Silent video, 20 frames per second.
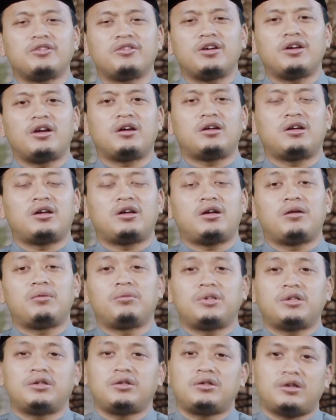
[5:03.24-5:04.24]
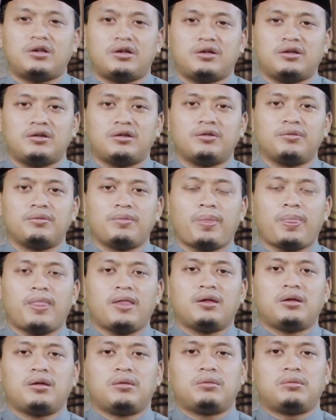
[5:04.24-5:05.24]
jarang dan hampir tidak ada.
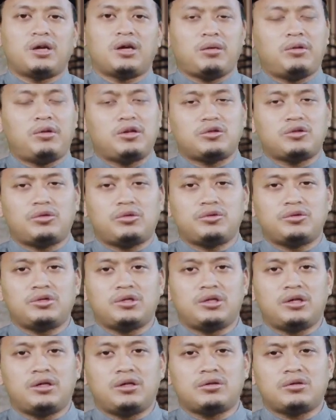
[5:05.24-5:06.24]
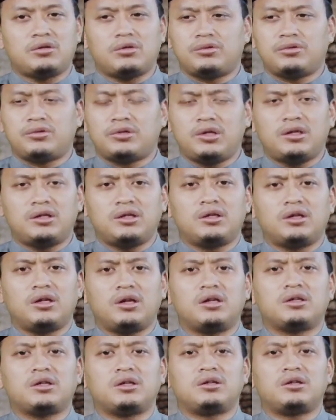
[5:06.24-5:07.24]
Bagaimana solusinya? Solusinya
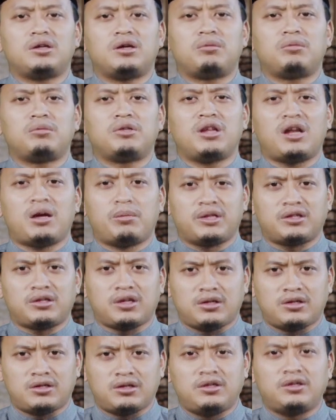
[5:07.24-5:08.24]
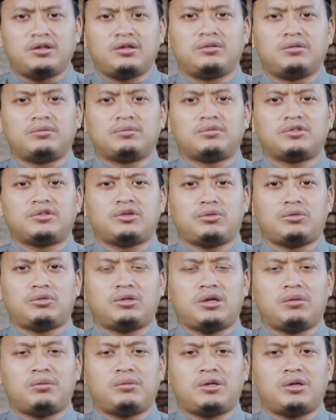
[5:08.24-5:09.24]
tinggal kita menyelamatkan diri.
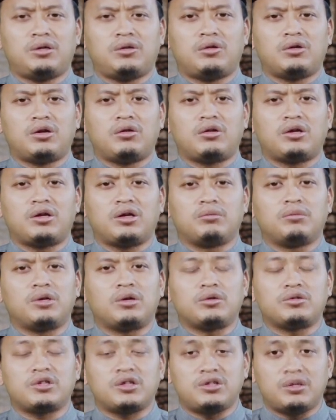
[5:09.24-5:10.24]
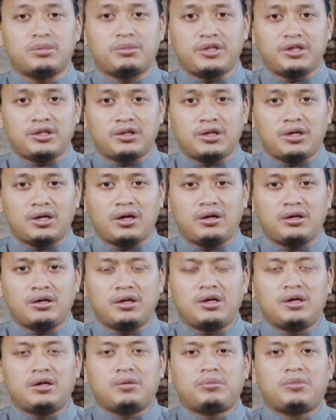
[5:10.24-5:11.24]
Terutama orang-orang yang baru saja menikah,
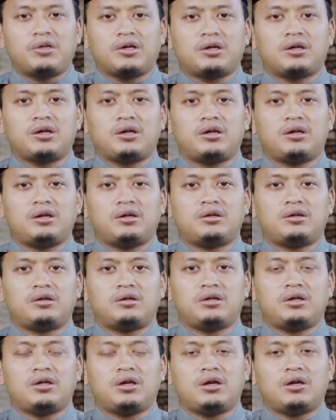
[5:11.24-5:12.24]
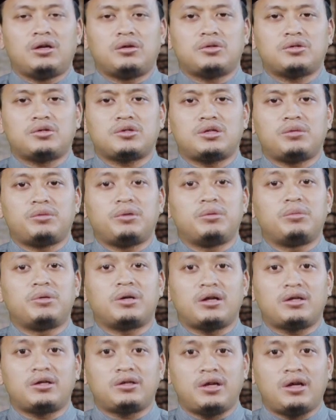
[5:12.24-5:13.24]
maka dia harus lebih
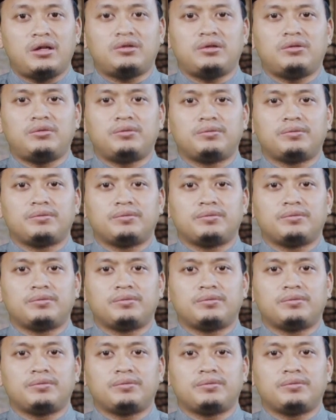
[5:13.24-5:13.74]
berhati-hati